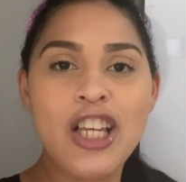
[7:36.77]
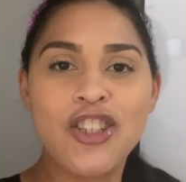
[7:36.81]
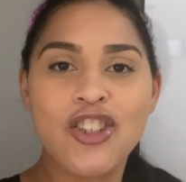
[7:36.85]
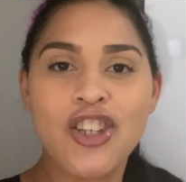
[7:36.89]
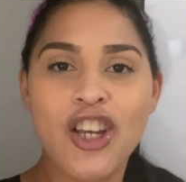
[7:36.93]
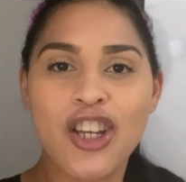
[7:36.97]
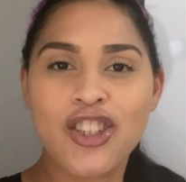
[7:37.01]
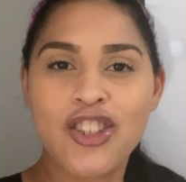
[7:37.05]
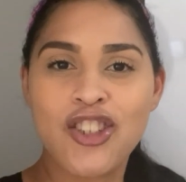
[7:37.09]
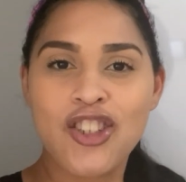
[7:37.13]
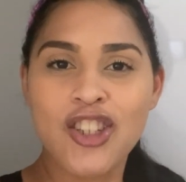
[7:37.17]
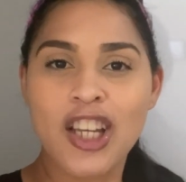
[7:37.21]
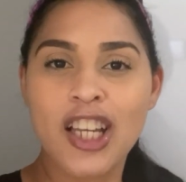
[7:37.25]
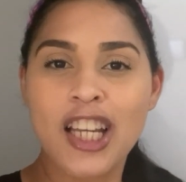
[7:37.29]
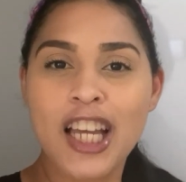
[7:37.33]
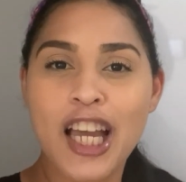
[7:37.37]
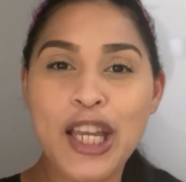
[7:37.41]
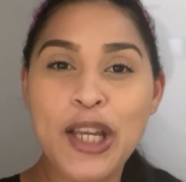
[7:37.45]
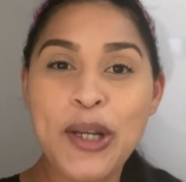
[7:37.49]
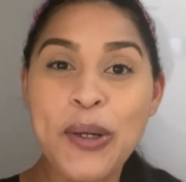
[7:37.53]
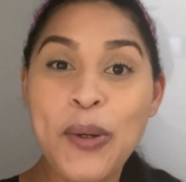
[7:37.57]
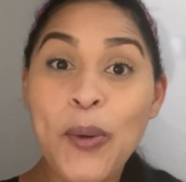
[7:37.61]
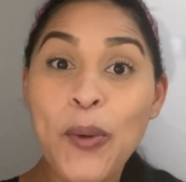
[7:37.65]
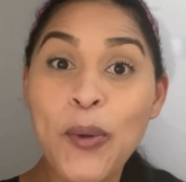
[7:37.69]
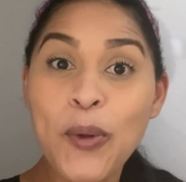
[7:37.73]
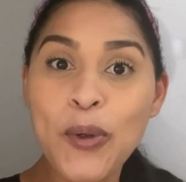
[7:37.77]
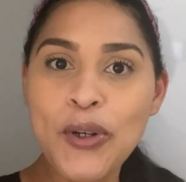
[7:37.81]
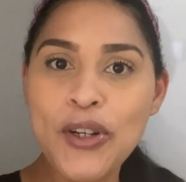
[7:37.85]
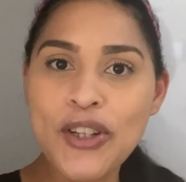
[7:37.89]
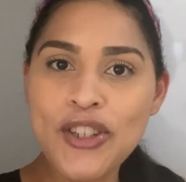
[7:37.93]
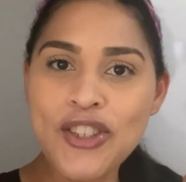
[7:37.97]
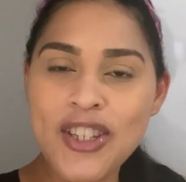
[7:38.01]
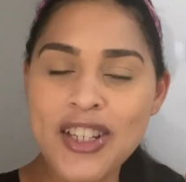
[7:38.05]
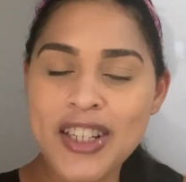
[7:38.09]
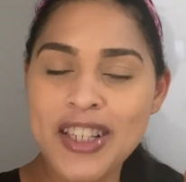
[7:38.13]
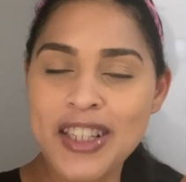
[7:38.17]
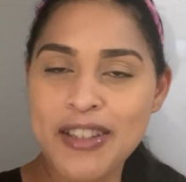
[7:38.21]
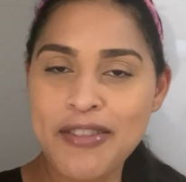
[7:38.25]
Já chega aí,
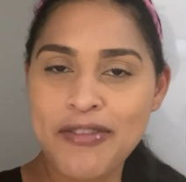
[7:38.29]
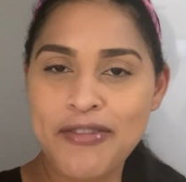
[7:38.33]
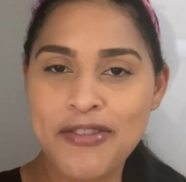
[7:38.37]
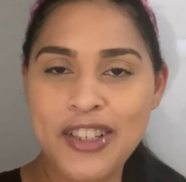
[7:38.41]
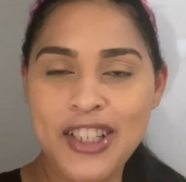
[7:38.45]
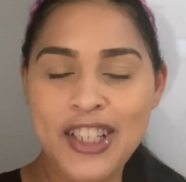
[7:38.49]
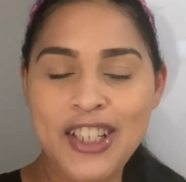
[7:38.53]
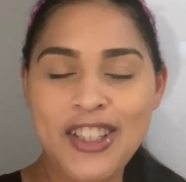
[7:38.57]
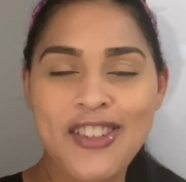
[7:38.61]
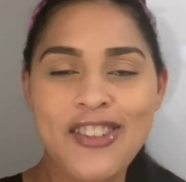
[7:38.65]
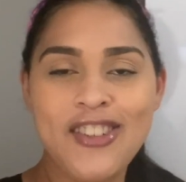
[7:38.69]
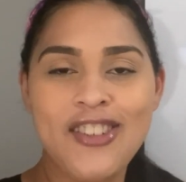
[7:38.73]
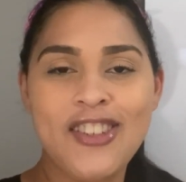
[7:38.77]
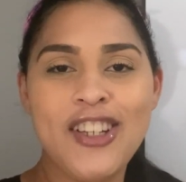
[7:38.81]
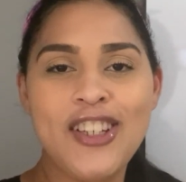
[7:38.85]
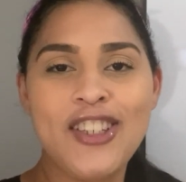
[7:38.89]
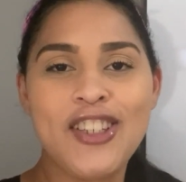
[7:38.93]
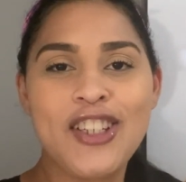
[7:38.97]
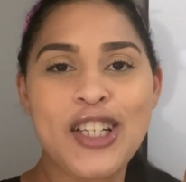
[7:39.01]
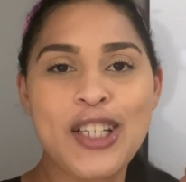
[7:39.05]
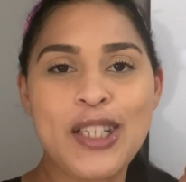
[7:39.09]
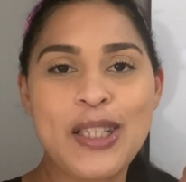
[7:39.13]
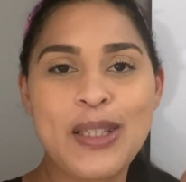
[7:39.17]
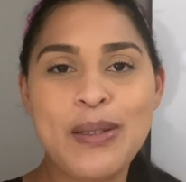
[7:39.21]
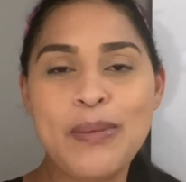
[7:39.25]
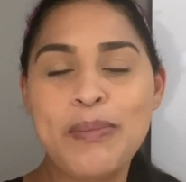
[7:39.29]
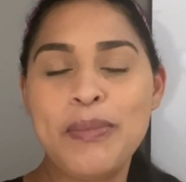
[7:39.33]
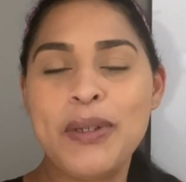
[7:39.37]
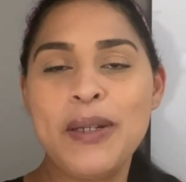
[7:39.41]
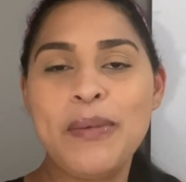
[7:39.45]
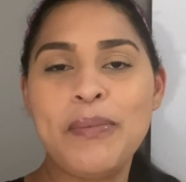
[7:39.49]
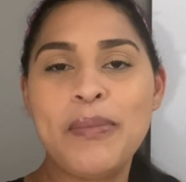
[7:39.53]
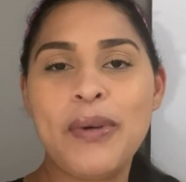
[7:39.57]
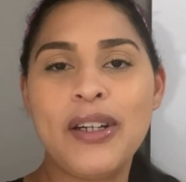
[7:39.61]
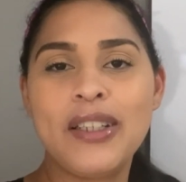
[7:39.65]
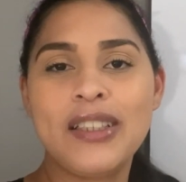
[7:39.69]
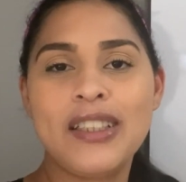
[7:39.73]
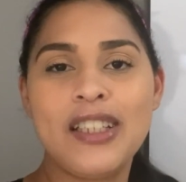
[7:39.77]
curte esse vídeo, gente, que é super
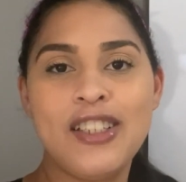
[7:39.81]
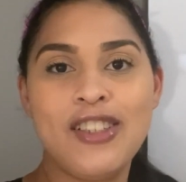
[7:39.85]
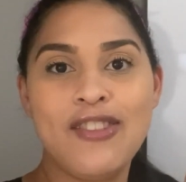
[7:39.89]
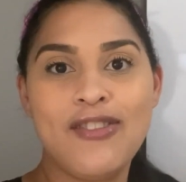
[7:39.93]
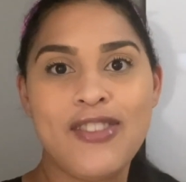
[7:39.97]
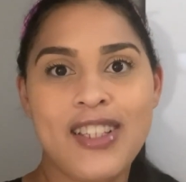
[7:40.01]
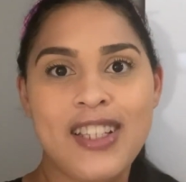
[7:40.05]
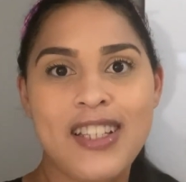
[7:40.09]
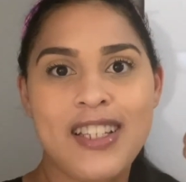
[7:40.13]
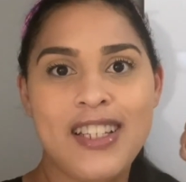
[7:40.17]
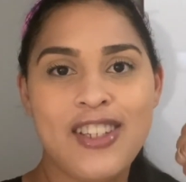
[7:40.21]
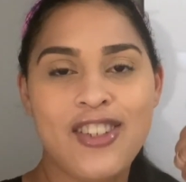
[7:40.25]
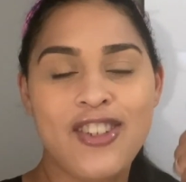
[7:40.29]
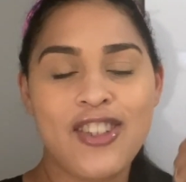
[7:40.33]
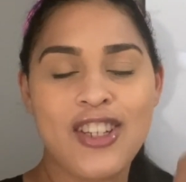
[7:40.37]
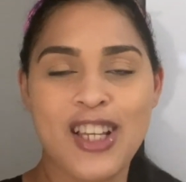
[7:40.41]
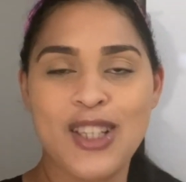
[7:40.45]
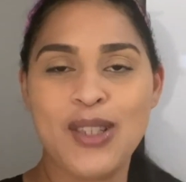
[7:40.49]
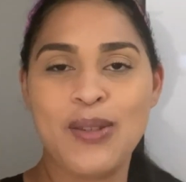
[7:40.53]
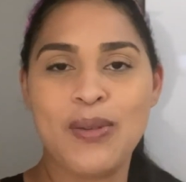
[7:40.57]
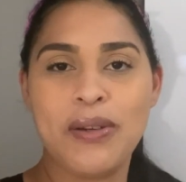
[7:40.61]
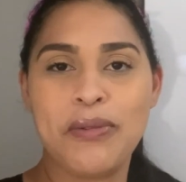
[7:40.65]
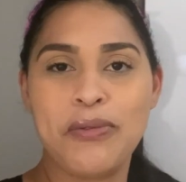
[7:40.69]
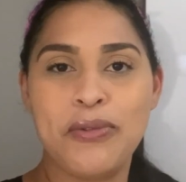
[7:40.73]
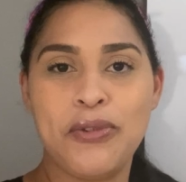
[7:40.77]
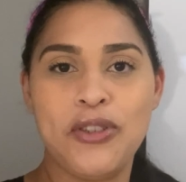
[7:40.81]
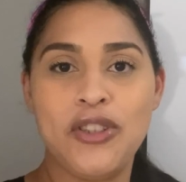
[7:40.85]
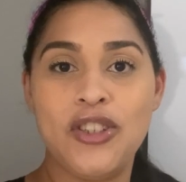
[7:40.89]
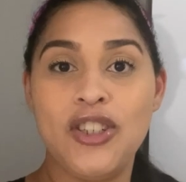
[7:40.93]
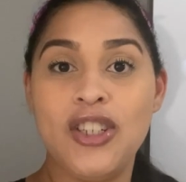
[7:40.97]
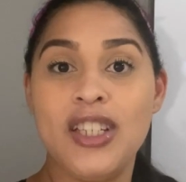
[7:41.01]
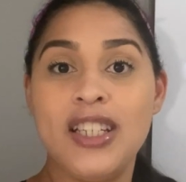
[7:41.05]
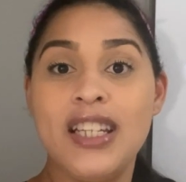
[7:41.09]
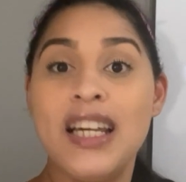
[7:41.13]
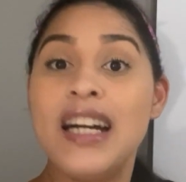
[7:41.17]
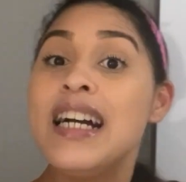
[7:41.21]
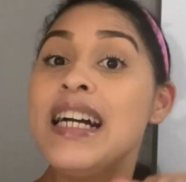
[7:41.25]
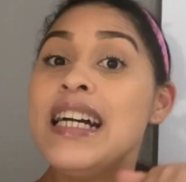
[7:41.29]
importante você deixar sua
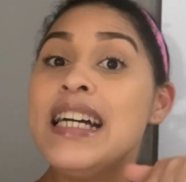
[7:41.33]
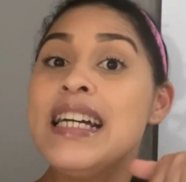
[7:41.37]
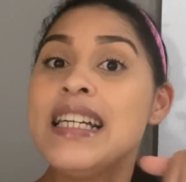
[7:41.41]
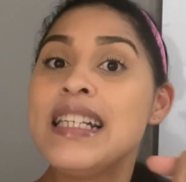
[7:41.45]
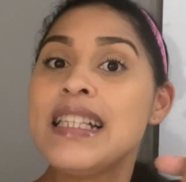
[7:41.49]
curtida.